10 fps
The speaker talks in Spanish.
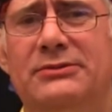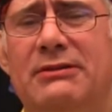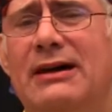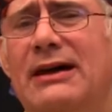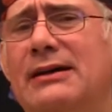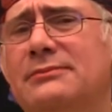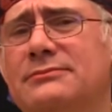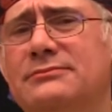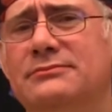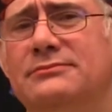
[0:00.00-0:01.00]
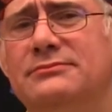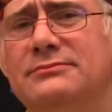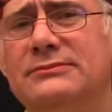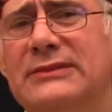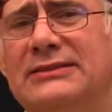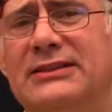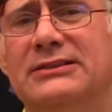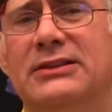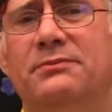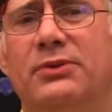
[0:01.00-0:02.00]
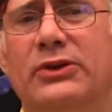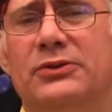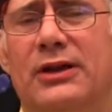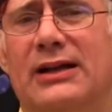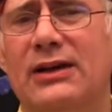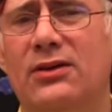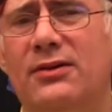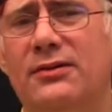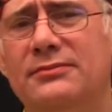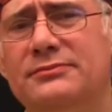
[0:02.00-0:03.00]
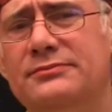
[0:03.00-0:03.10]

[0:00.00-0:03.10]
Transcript: usted va a sentir un poquito de calor